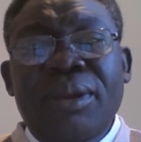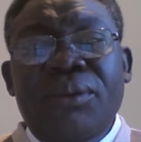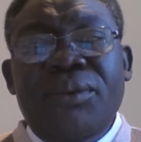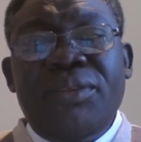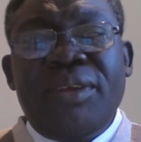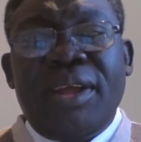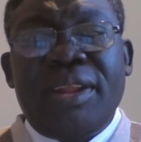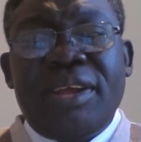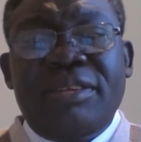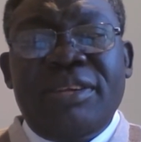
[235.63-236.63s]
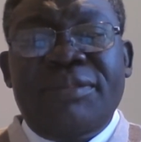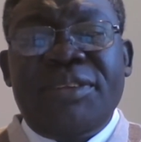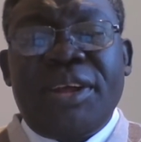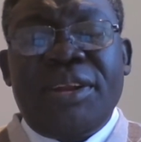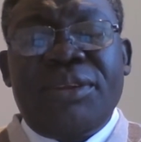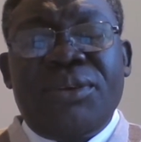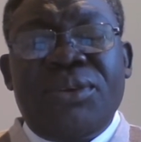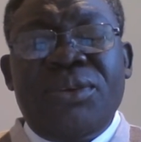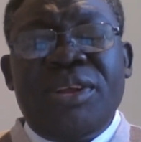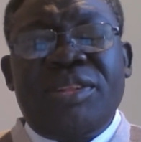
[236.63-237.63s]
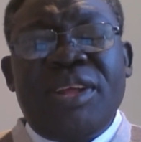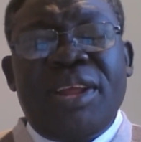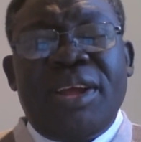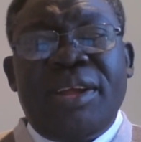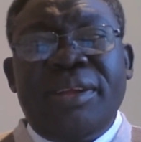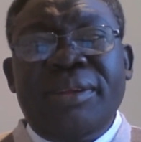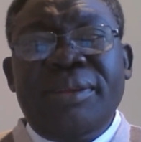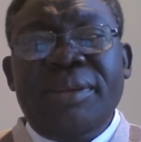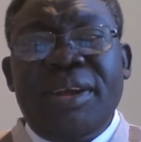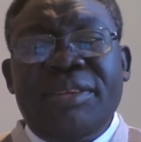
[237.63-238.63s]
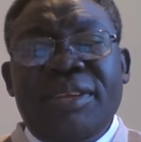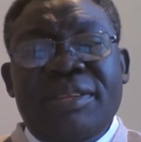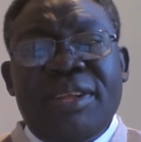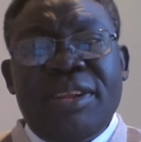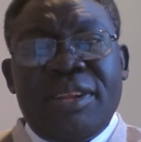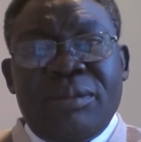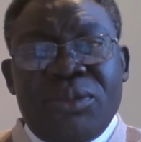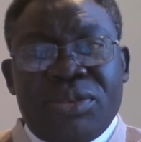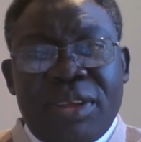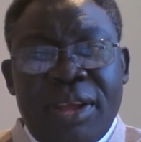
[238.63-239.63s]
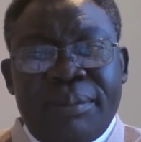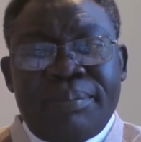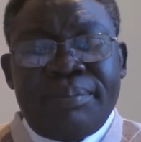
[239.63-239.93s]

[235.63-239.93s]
واذا الكشف بتاع الكورونا طلع اساسا انت مصاب